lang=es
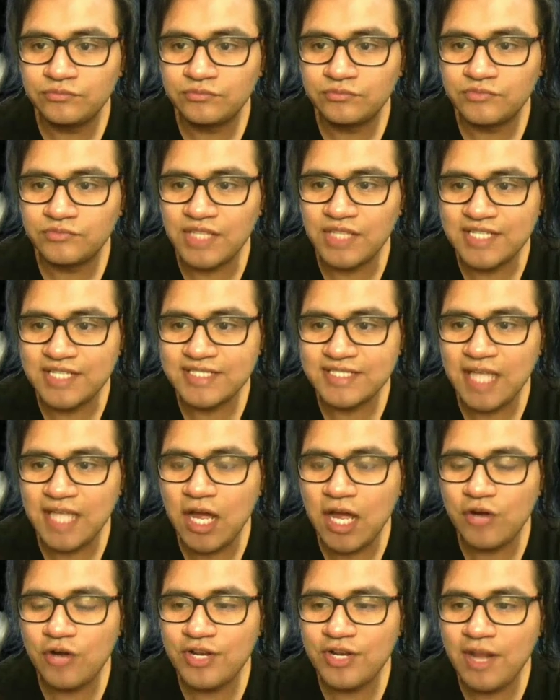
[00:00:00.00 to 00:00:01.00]
Ya está,
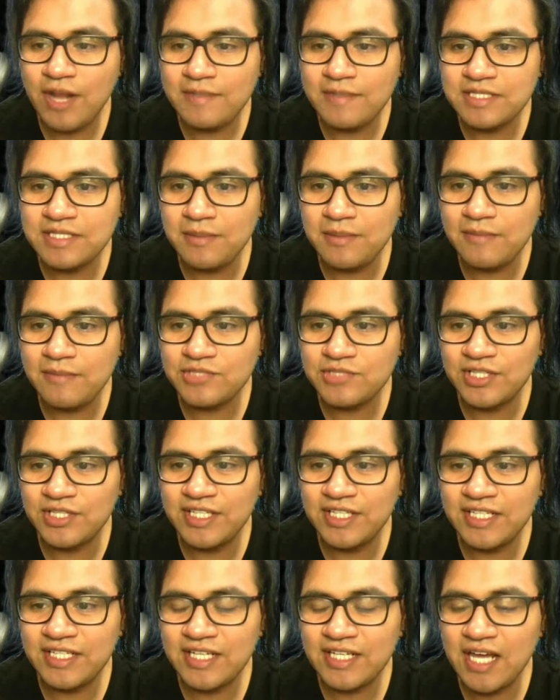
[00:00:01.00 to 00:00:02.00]
ahora nada más le vamos a
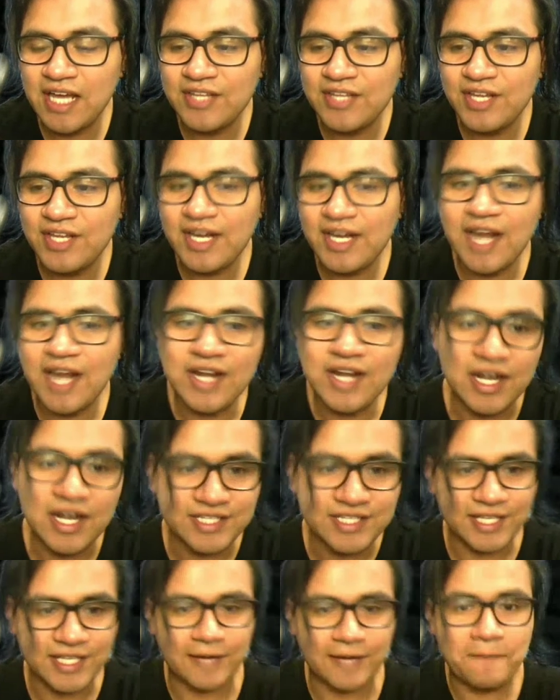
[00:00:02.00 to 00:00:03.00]
dar, a
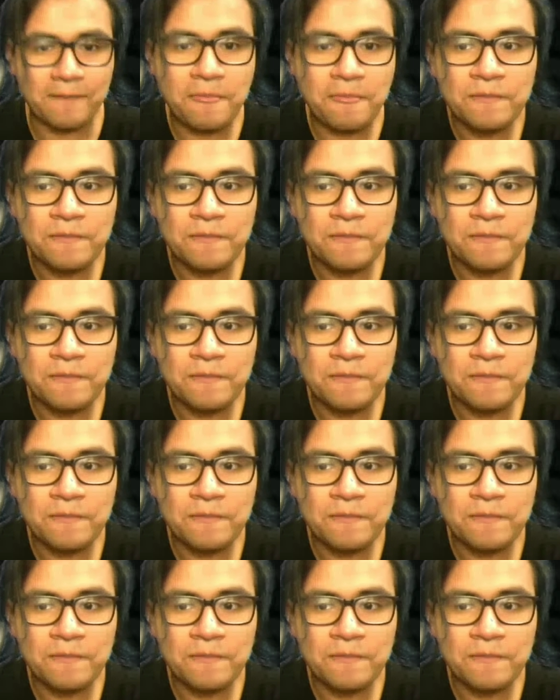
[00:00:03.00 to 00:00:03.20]
analizar.